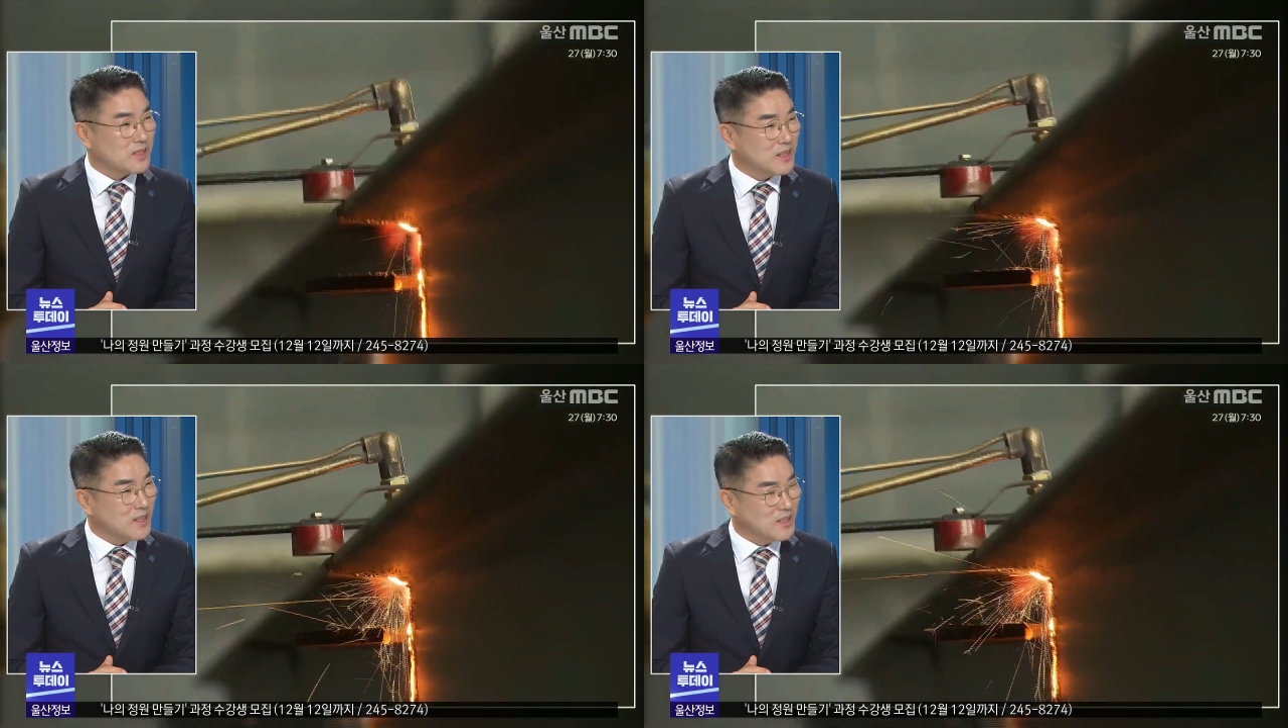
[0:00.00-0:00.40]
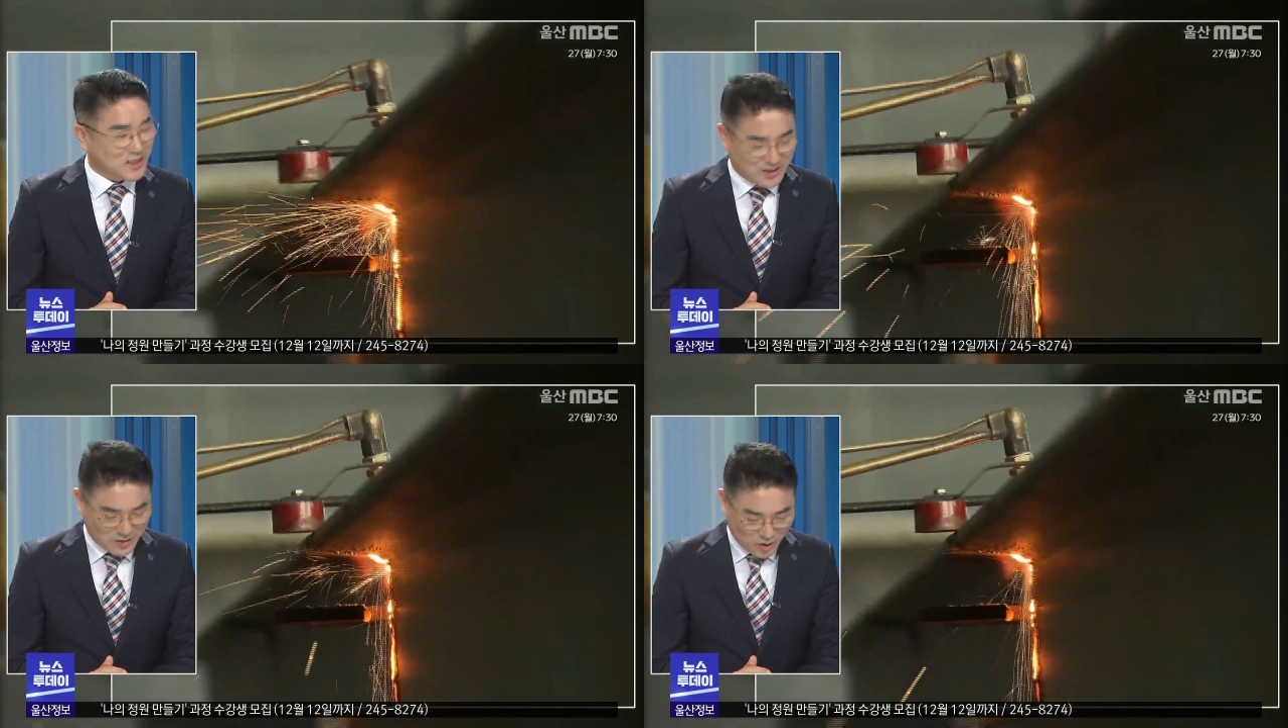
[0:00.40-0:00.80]
시
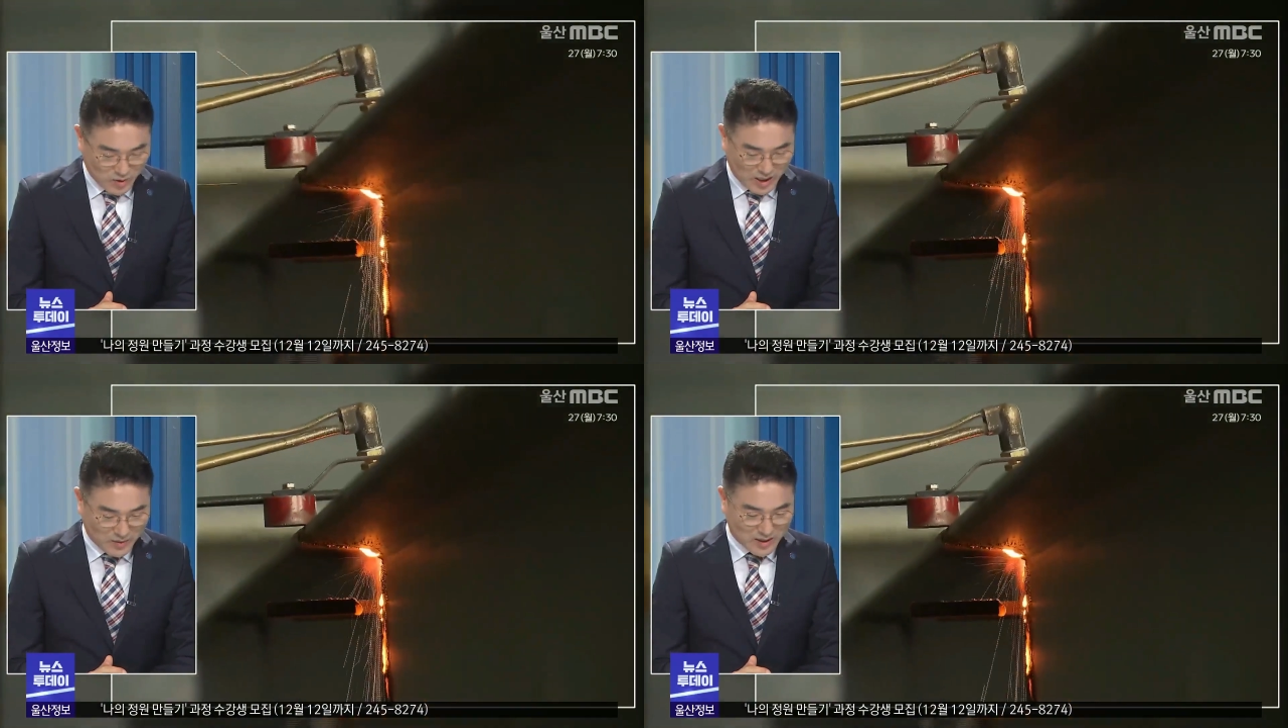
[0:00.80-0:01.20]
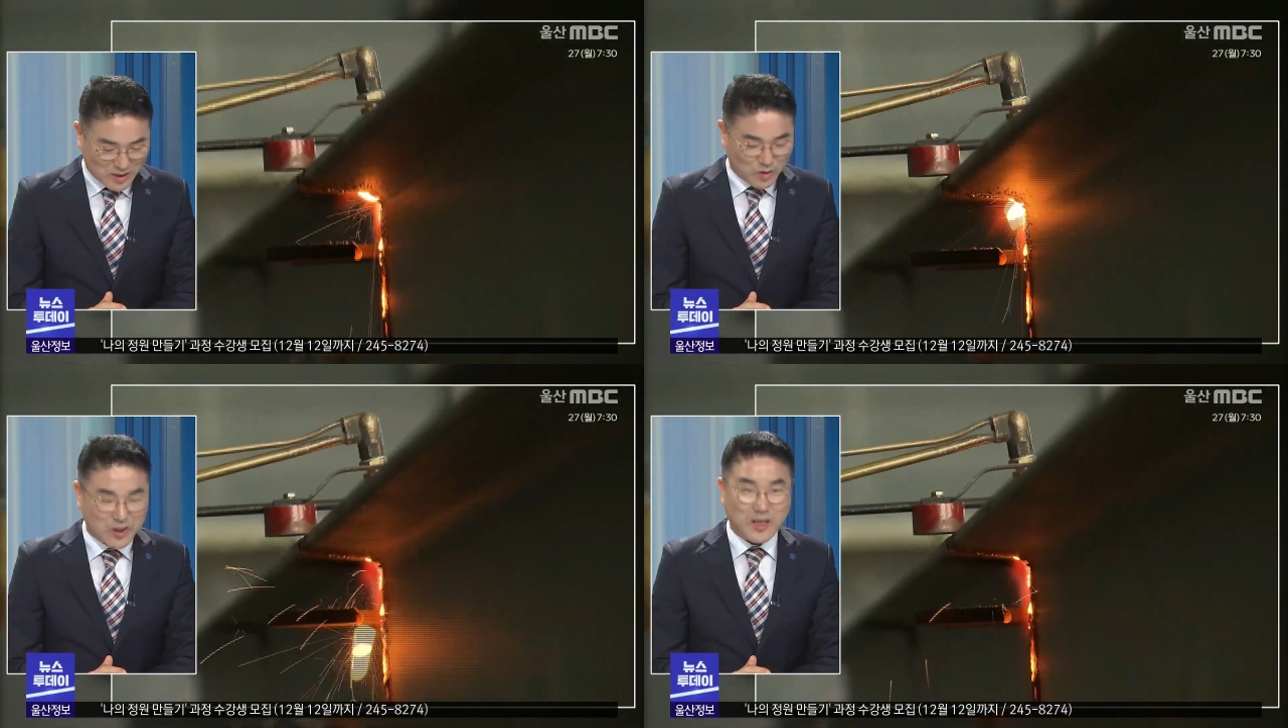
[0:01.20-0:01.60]
어, 조금이나마
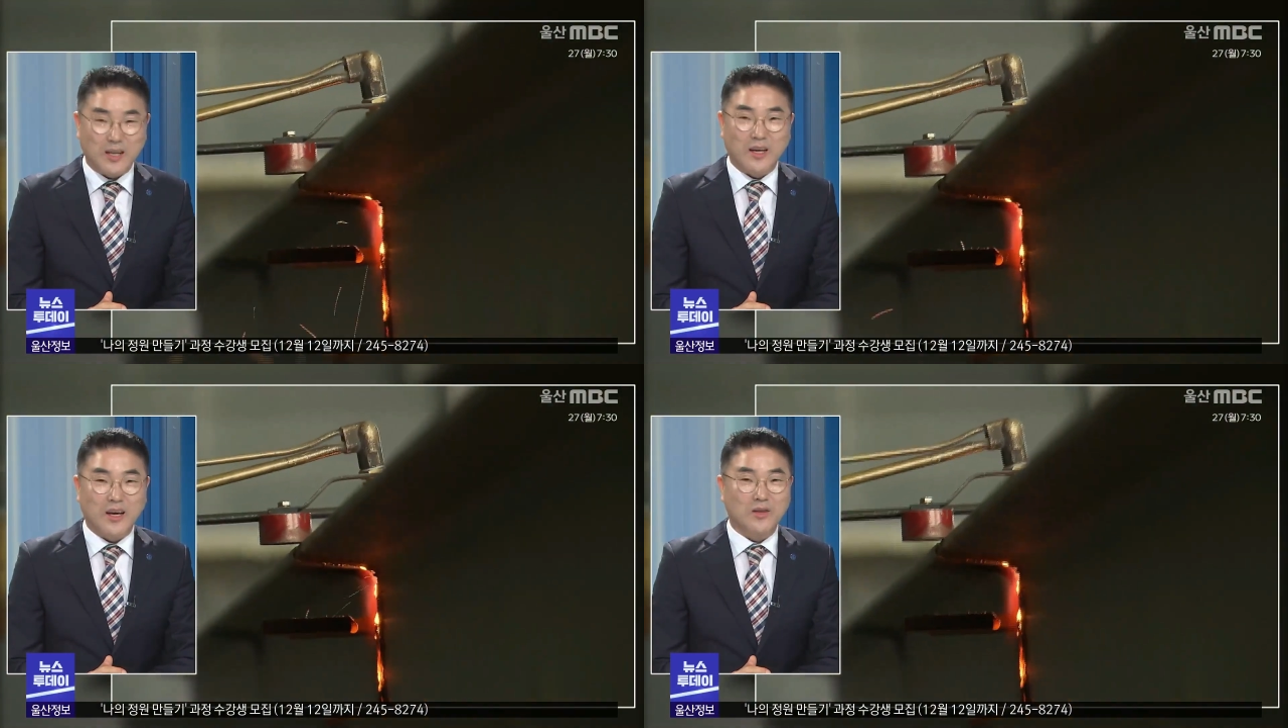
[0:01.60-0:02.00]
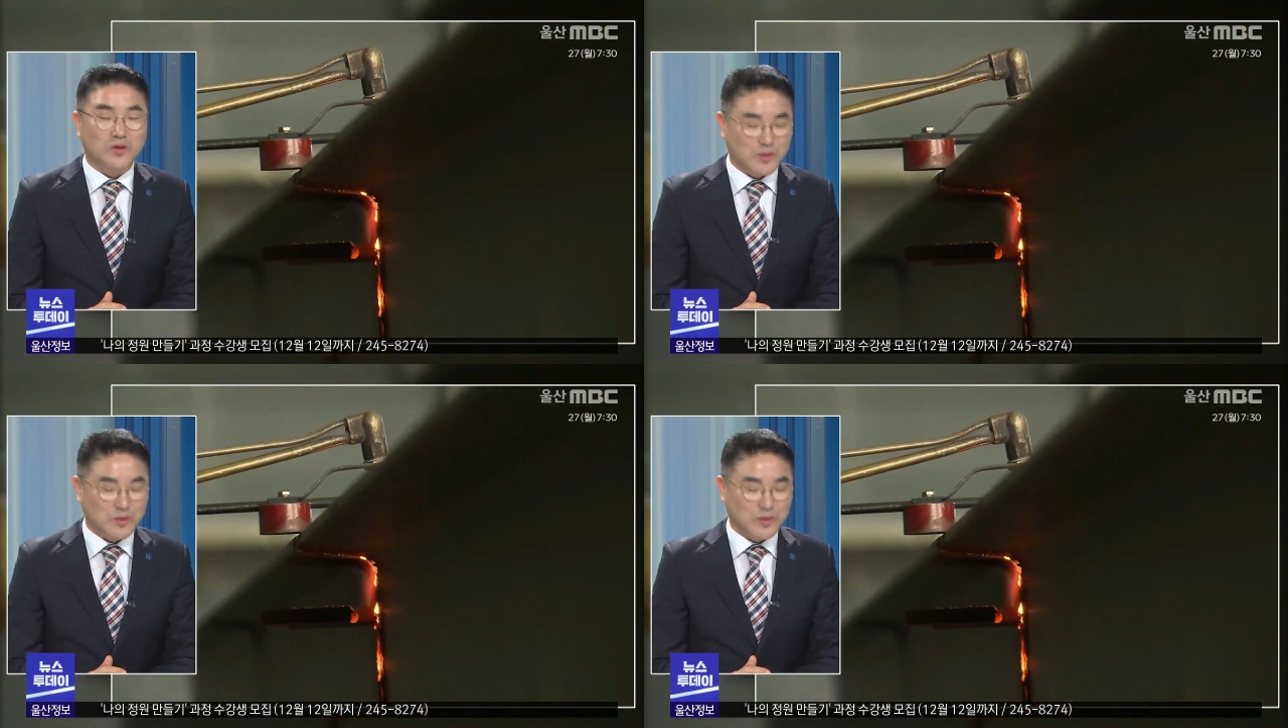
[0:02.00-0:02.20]
정규직화 하여